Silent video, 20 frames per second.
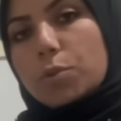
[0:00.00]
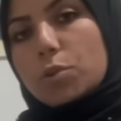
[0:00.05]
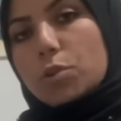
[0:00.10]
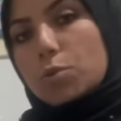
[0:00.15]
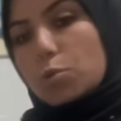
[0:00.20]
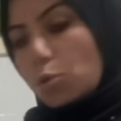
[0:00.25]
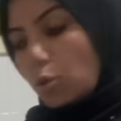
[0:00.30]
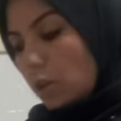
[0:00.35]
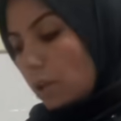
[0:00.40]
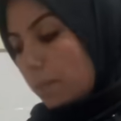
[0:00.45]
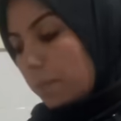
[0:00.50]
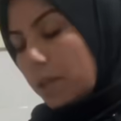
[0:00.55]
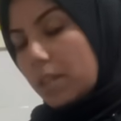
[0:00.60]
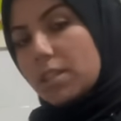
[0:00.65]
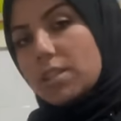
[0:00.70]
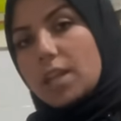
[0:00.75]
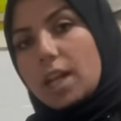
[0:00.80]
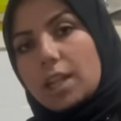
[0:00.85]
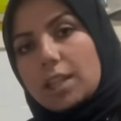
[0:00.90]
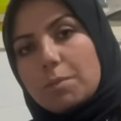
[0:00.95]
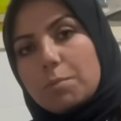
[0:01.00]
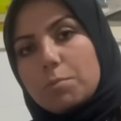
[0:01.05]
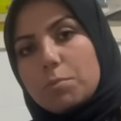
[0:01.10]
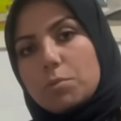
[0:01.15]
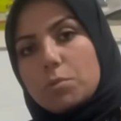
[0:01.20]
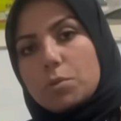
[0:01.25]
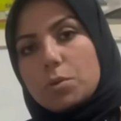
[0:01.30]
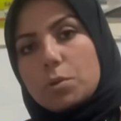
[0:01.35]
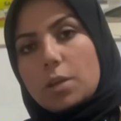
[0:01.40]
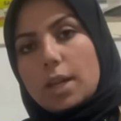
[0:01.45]
Sonra ben
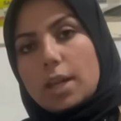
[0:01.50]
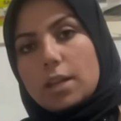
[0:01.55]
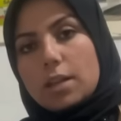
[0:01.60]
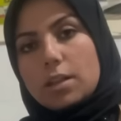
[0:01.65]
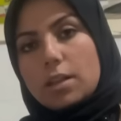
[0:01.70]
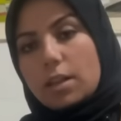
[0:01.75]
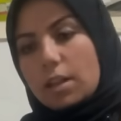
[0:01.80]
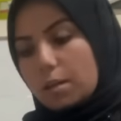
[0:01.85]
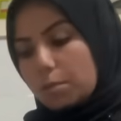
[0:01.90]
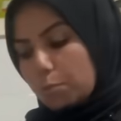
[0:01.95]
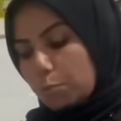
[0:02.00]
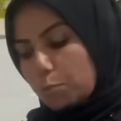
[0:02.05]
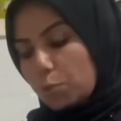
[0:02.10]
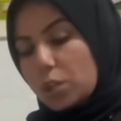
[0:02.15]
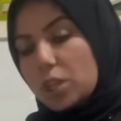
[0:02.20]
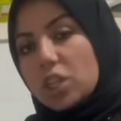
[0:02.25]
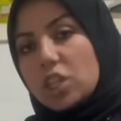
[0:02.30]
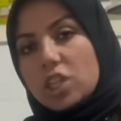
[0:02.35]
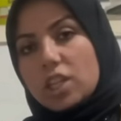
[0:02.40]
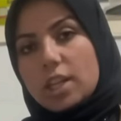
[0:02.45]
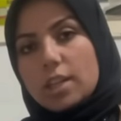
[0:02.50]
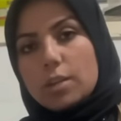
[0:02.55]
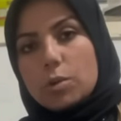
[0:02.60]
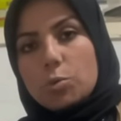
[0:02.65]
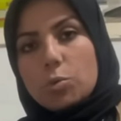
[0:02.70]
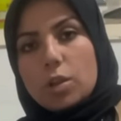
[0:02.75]
sandım e, dikişlerden